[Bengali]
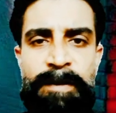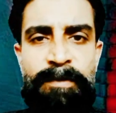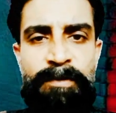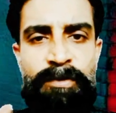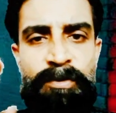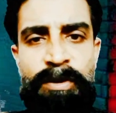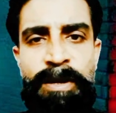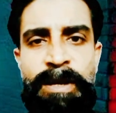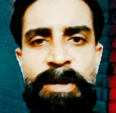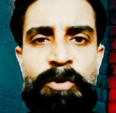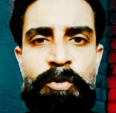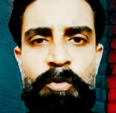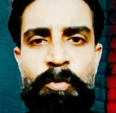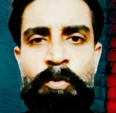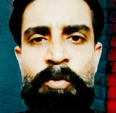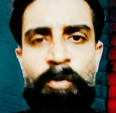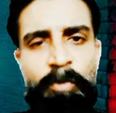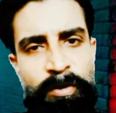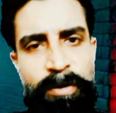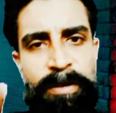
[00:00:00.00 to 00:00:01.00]
স্ত্রী টু
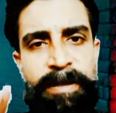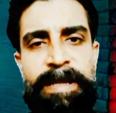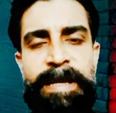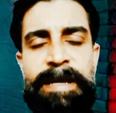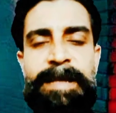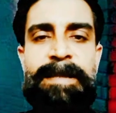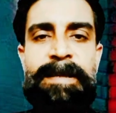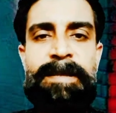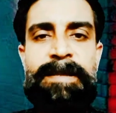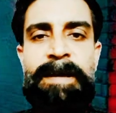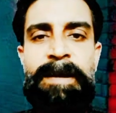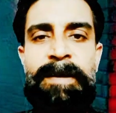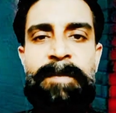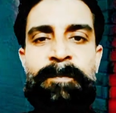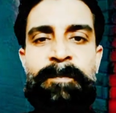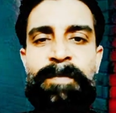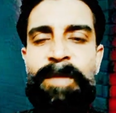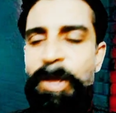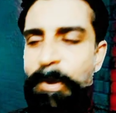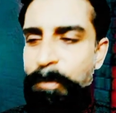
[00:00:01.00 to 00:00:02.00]
দেখতে যান
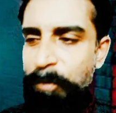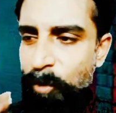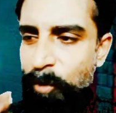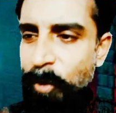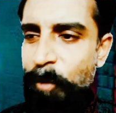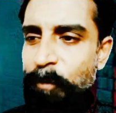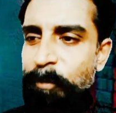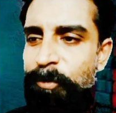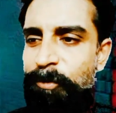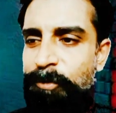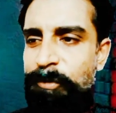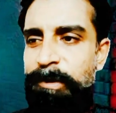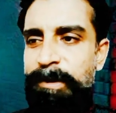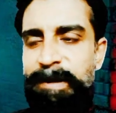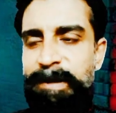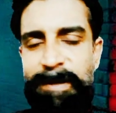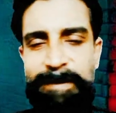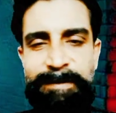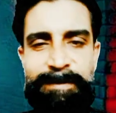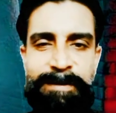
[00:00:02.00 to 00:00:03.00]
এবং অবশ্যই
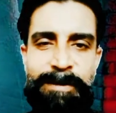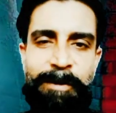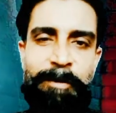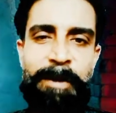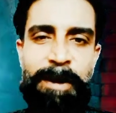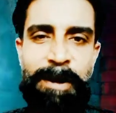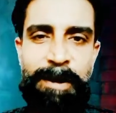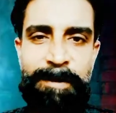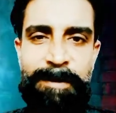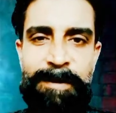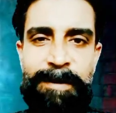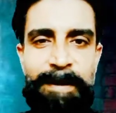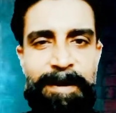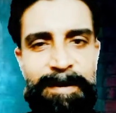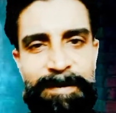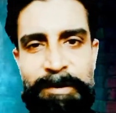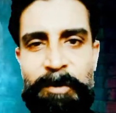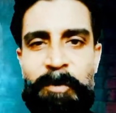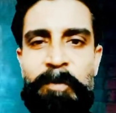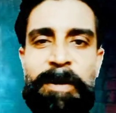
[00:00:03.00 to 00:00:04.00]
দেখতে যাওয়ার আগে
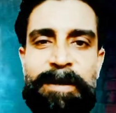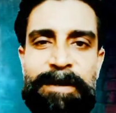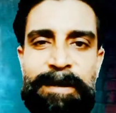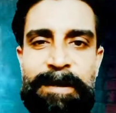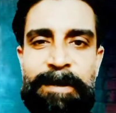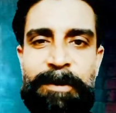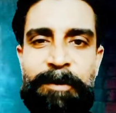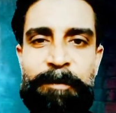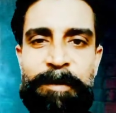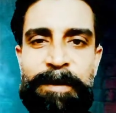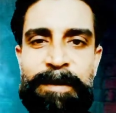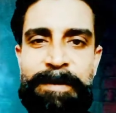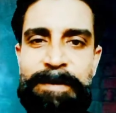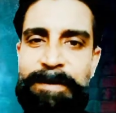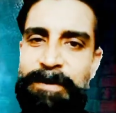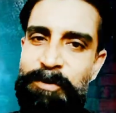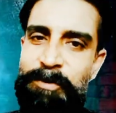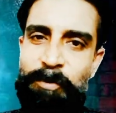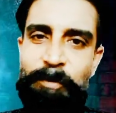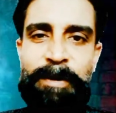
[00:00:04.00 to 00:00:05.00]
এটাও মাথায় রাখবেন
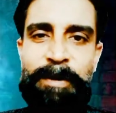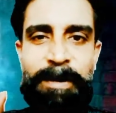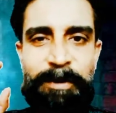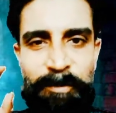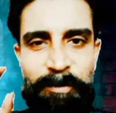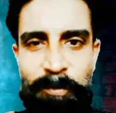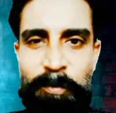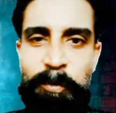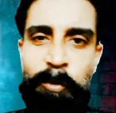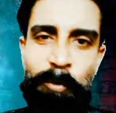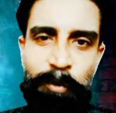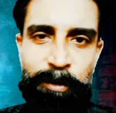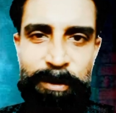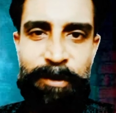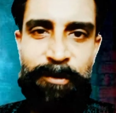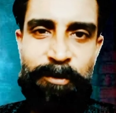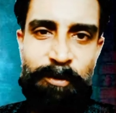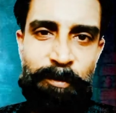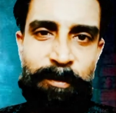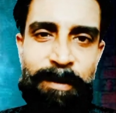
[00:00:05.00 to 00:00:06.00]
যে ছবিটা কিন্তু
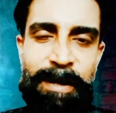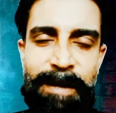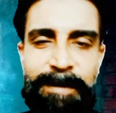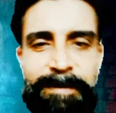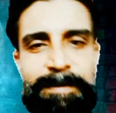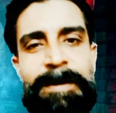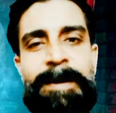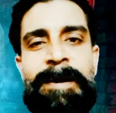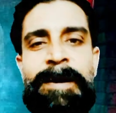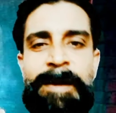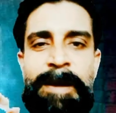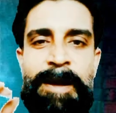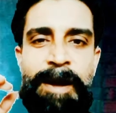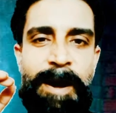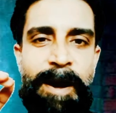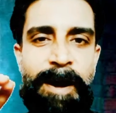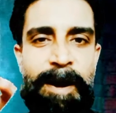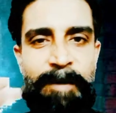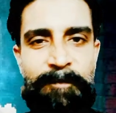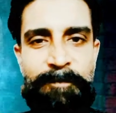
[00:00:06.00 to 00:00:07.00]
ভূতের ছবি একটা
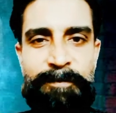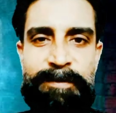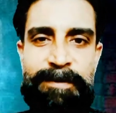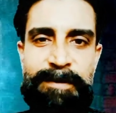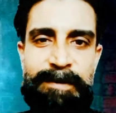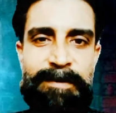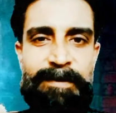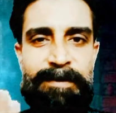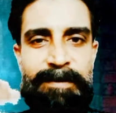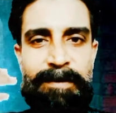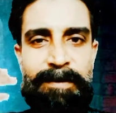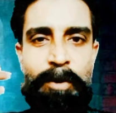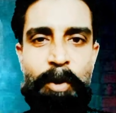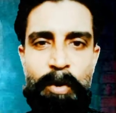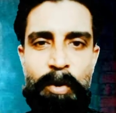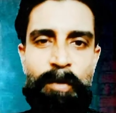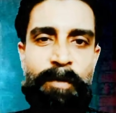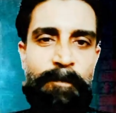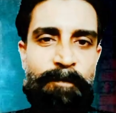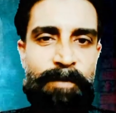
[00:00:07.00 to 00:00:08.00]
আফটার
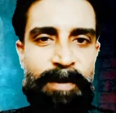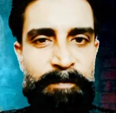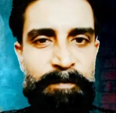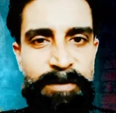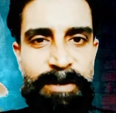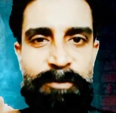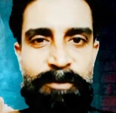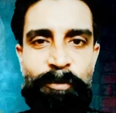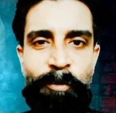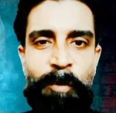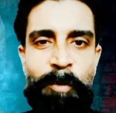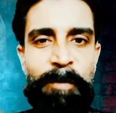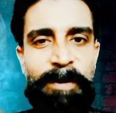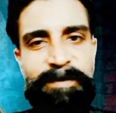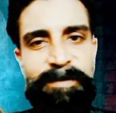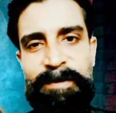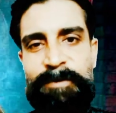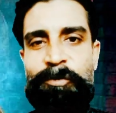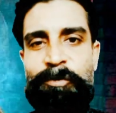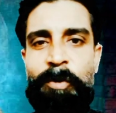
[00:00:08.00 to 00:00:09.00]
হরর ফিল্ম যে ট্রমা
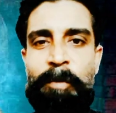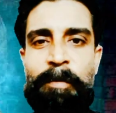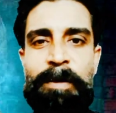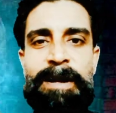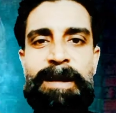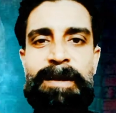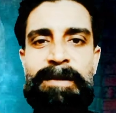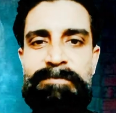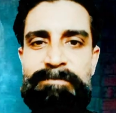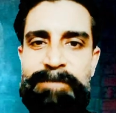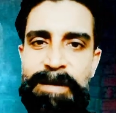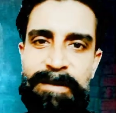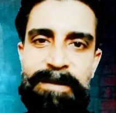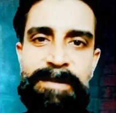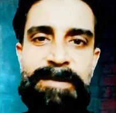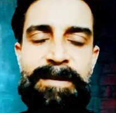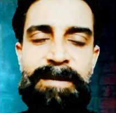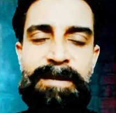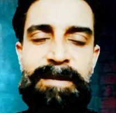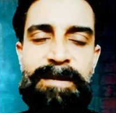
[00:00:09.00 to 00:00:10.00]
সেই ট্রমাটা
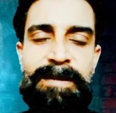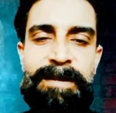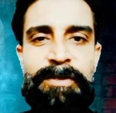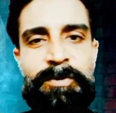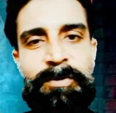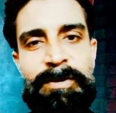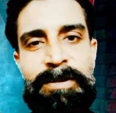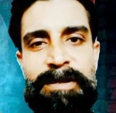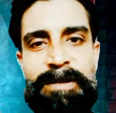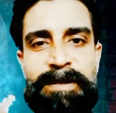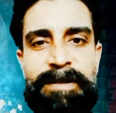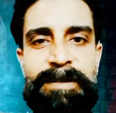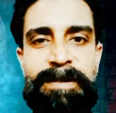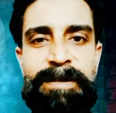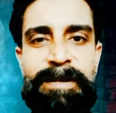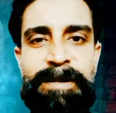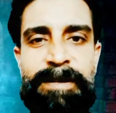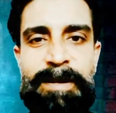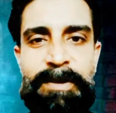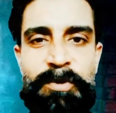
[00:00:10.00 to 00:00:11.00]
যাদের যাদের কাজ করে তাদের
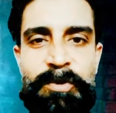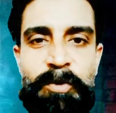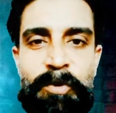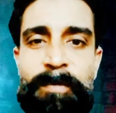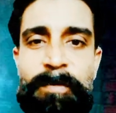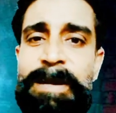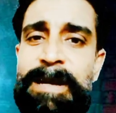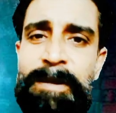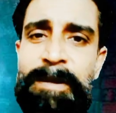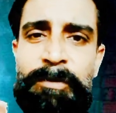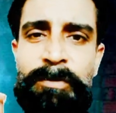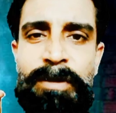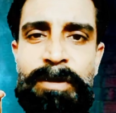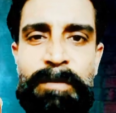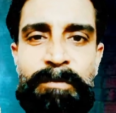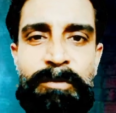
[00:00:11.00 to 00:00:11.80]
তাদের কাজ করবে কিন্তু তার